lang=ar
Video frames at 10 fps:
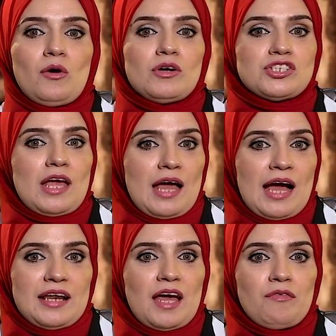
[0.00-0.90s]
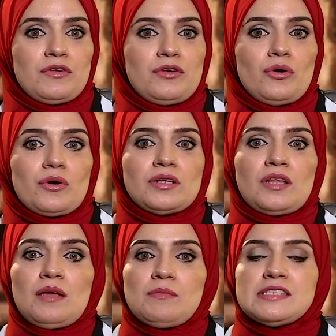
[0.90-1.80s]
وجاء عنها في نيويورك
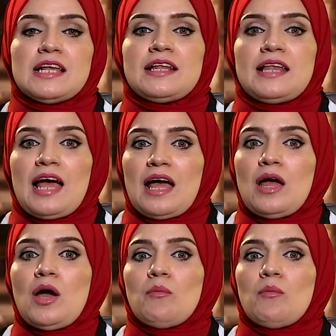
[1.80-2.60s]
تايمز أنها